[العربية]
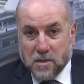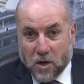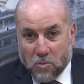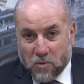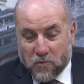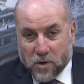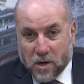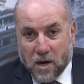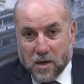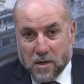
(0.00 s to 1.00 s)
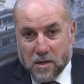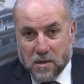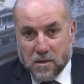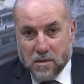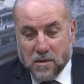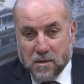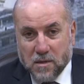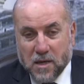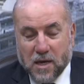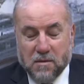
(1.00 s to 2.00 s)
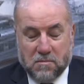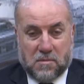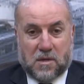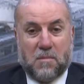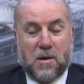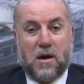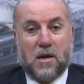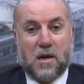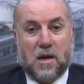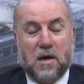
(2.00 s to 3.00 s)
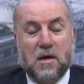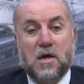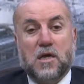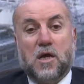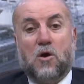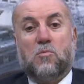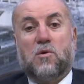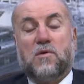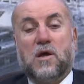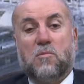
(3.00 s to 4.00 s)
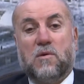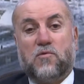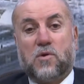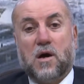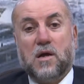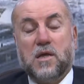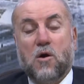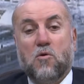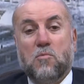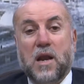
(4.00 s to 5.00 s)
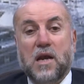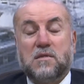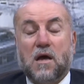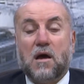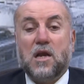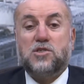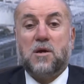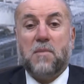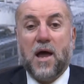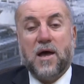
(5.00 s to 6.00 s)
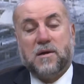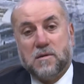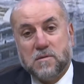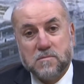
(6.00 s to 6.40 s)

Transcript: يوم الفرقان كما قال الله يوم يوم الفرقان يوم التقى الجمعان